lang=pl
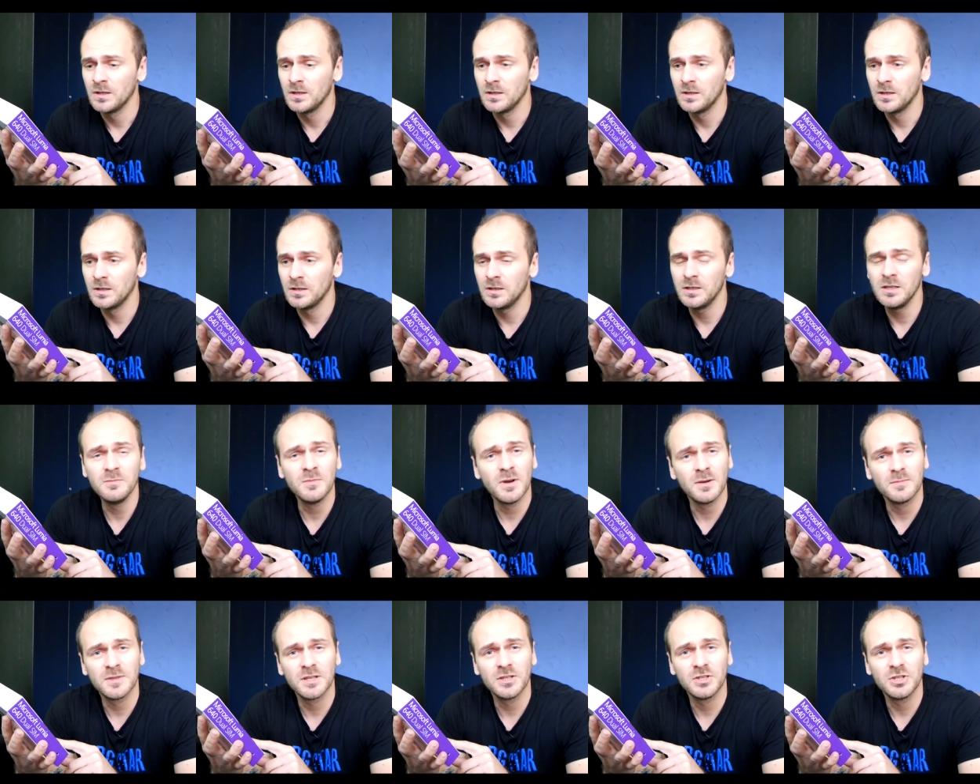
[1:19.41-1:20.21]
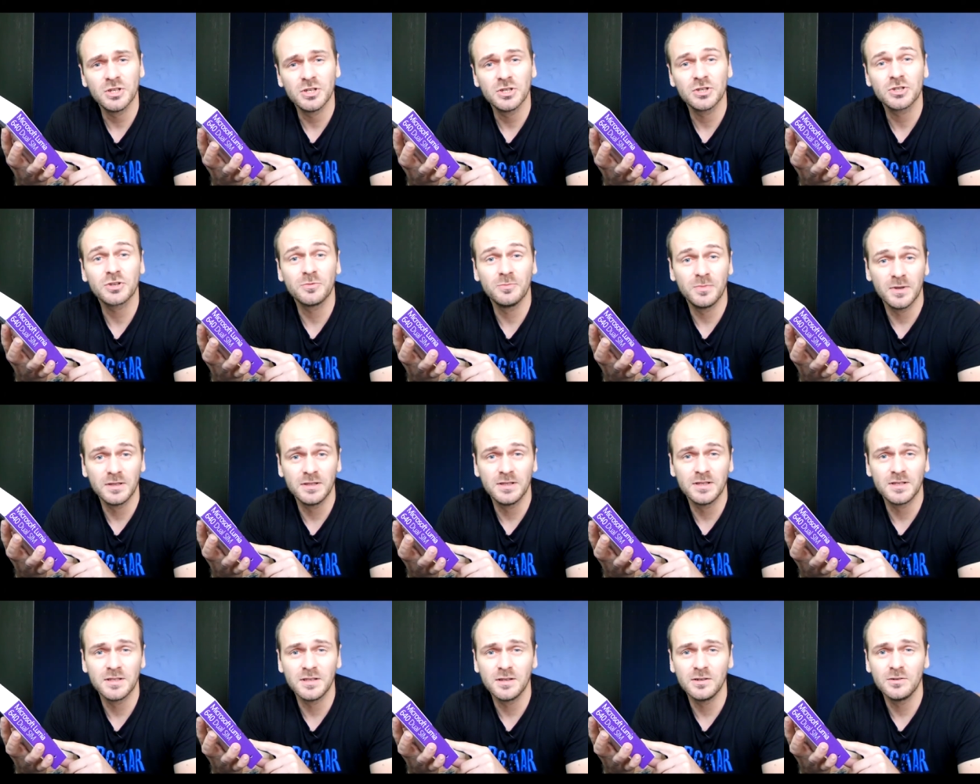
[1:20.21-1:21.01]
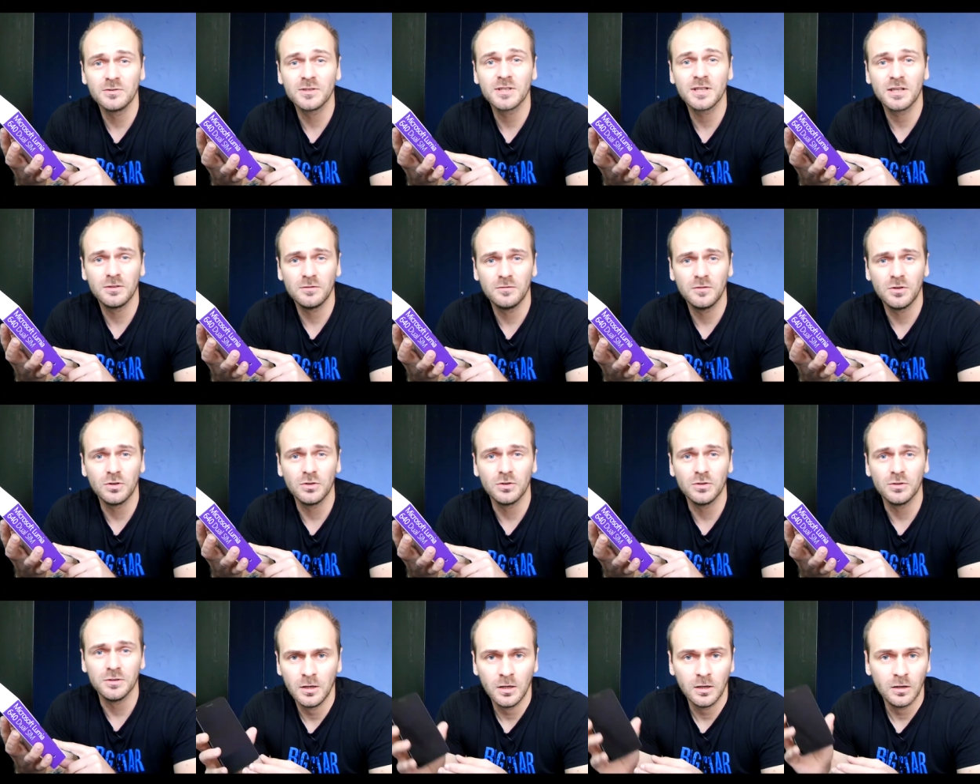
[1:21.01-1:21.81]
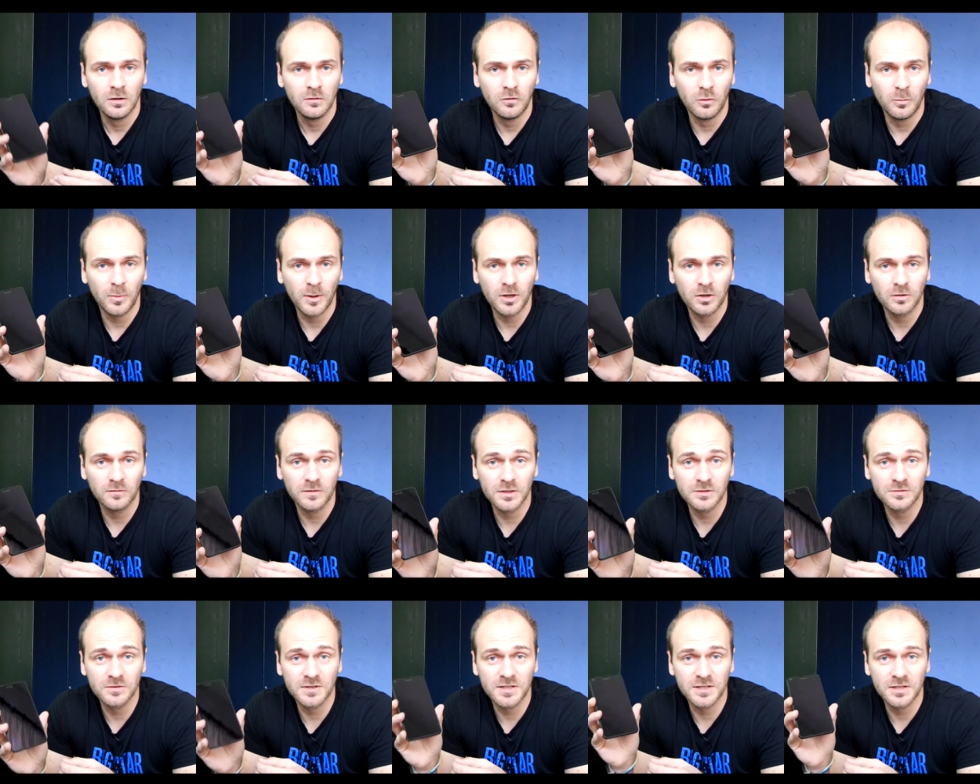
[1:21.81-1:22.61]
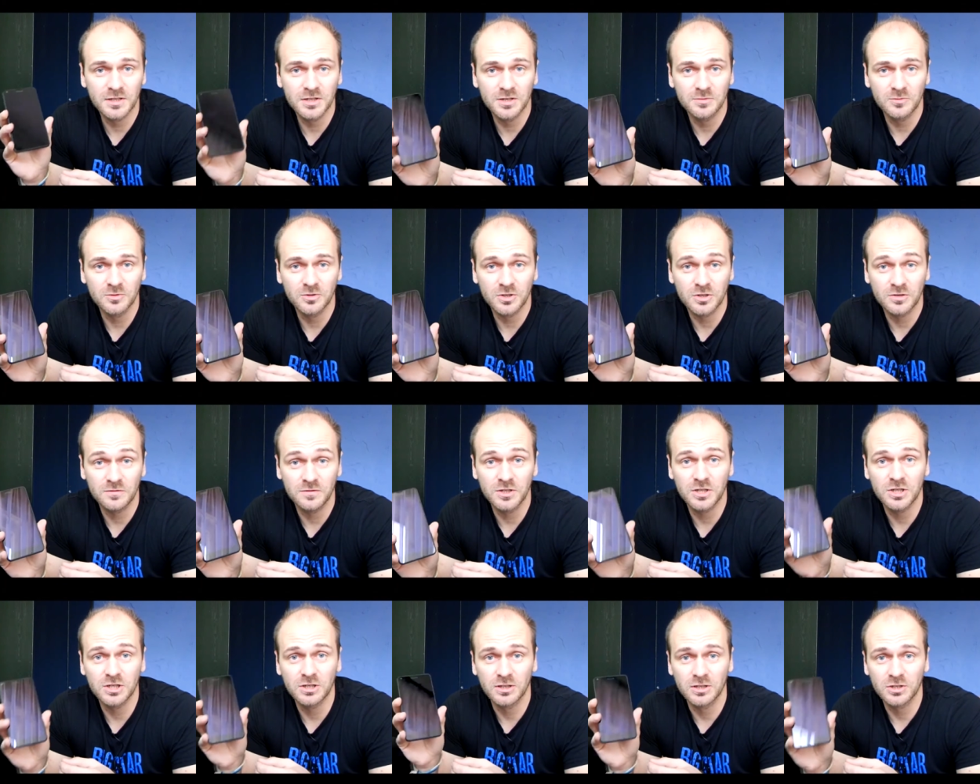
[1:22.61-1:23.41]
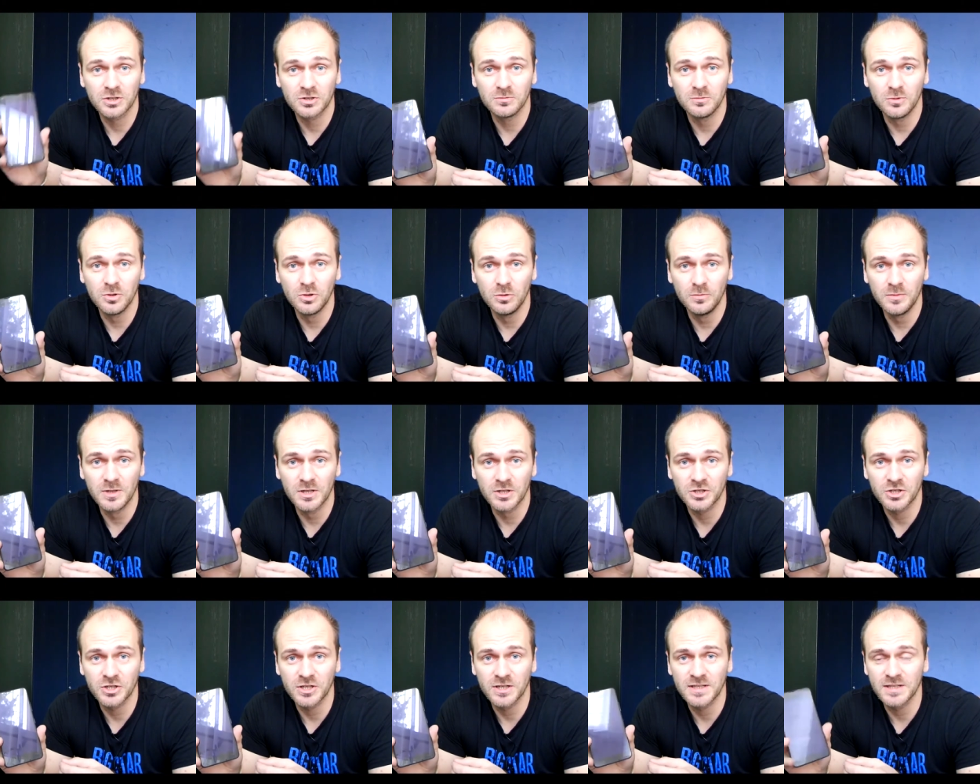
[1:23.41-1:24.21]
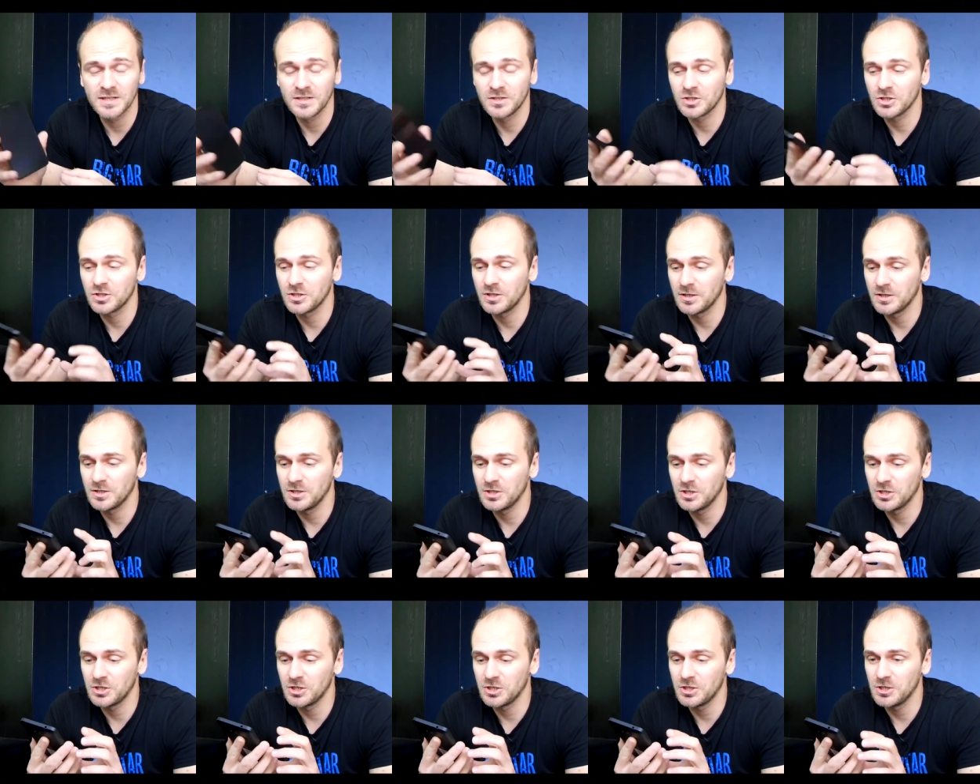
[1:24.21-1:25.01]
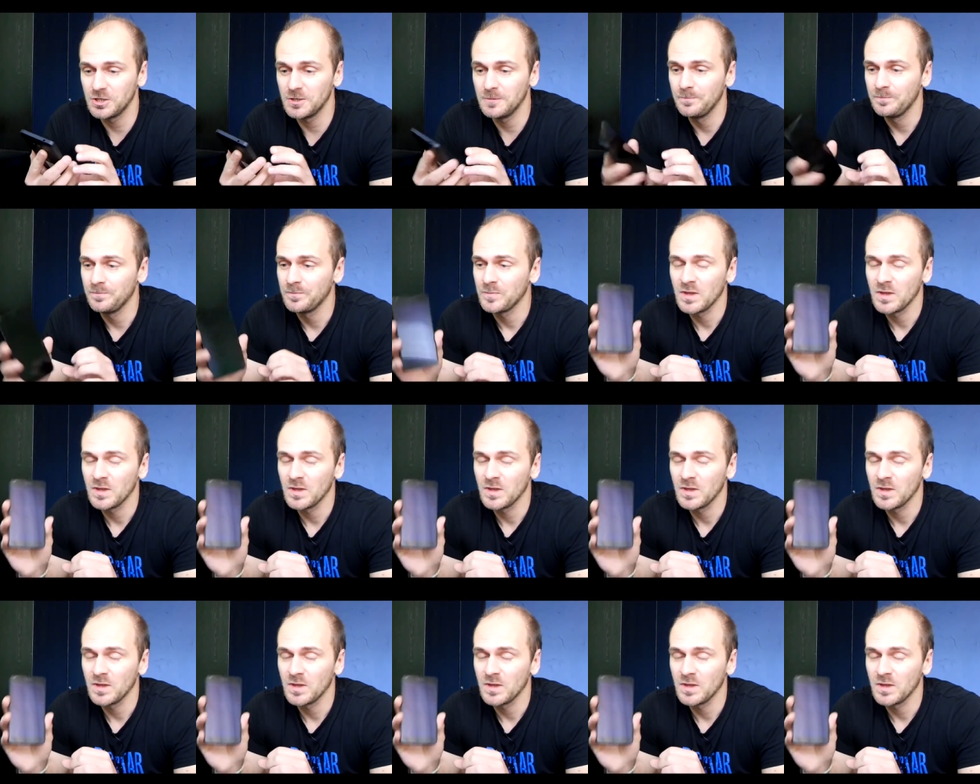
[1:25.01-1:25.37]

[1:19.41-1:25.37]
E, i mam nadzieję, że będę z niego zadowolony. W opakowaniu znajdziemy oczywiście naszą Lumia 640.